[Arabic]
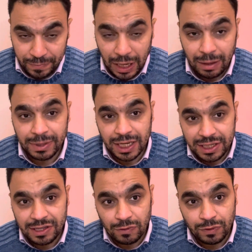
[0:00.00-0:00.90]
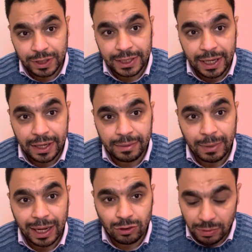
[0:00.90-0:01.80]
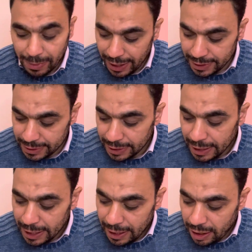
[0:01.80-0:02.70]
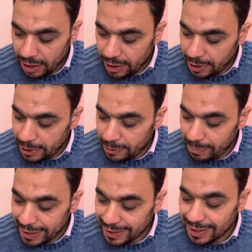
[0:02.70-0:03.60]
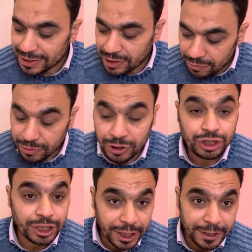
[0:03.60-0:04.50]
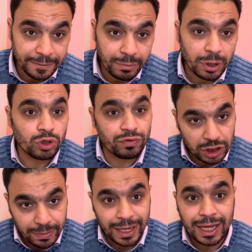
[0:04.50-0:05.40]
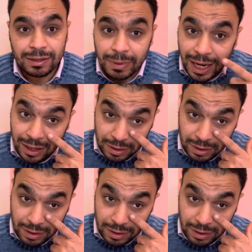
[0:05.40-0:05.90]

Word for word: احمد ياسر توفيق ده معاون مباحث آه، مركز كفر الشيخ برضه في اشتباكات مع